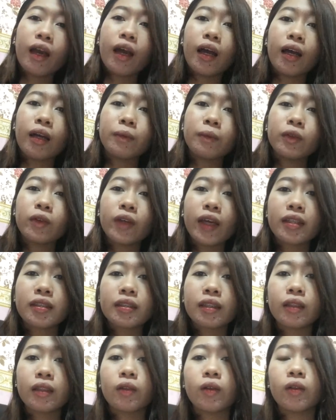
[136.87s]
um, yung
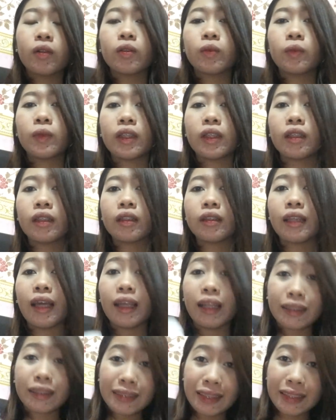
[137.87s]
Eskinol with
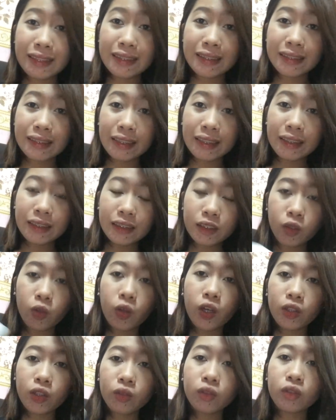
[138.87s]
Dalacin C.
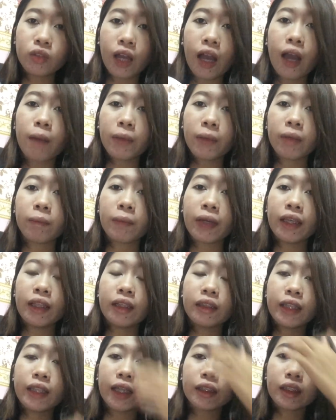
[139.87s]
So, ayun,
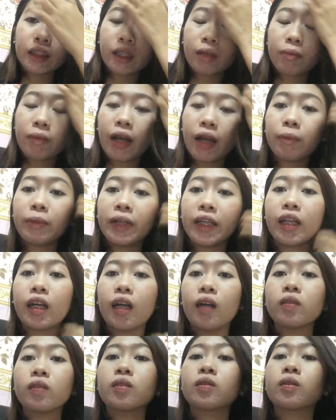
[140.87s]
nakapagpahil dati ng mga
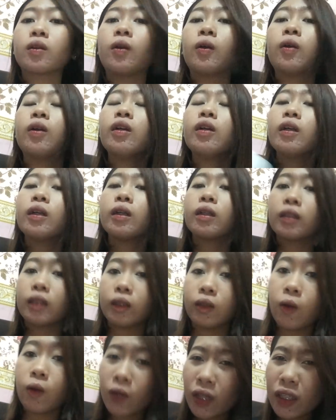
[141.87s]
breakouts ko.
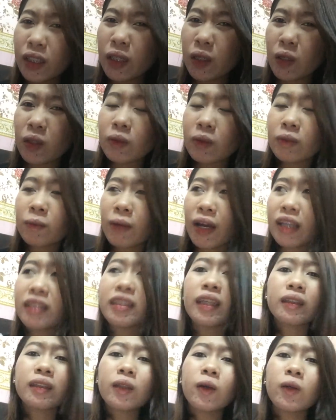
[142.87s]
Then, okay na yun. Mga
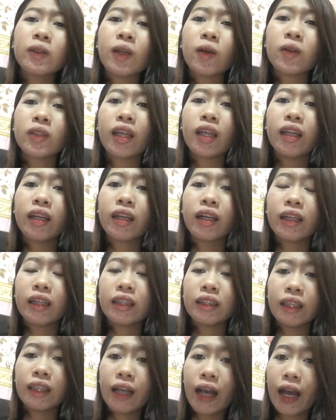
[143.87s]
isang taon na ako talagang
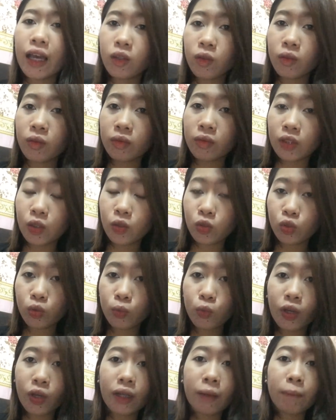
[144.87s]
hindi gaanong
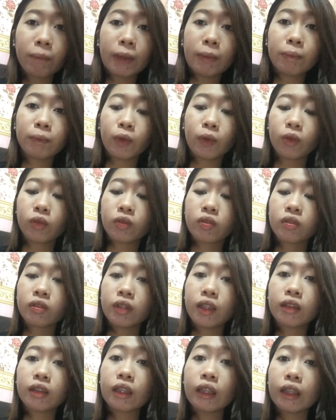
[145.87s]
tinutubuan ng pimples.
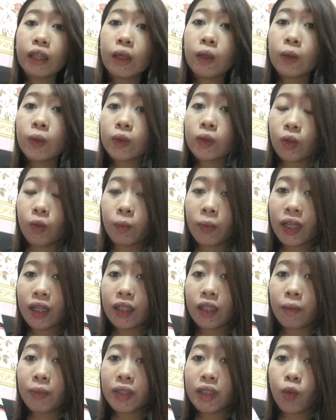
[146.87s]
Then, tinake ko to
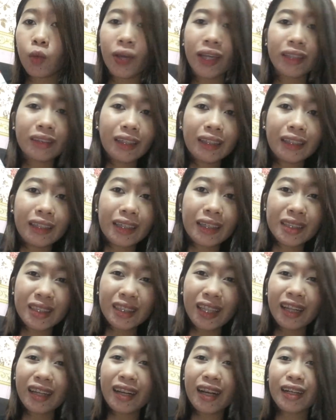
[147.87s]
para naman sa whitening
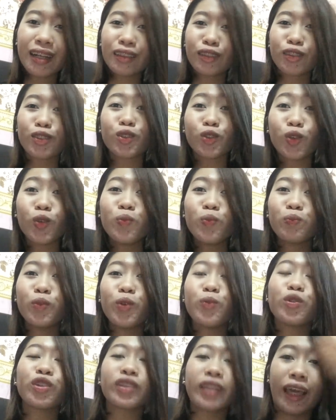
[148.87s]
kasi talagang gusto kong
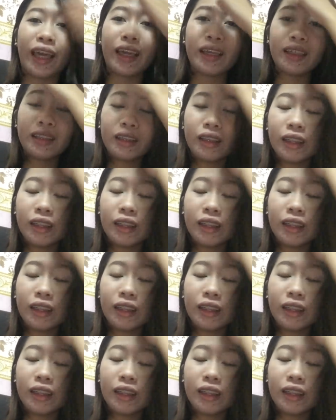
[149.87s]
pumuti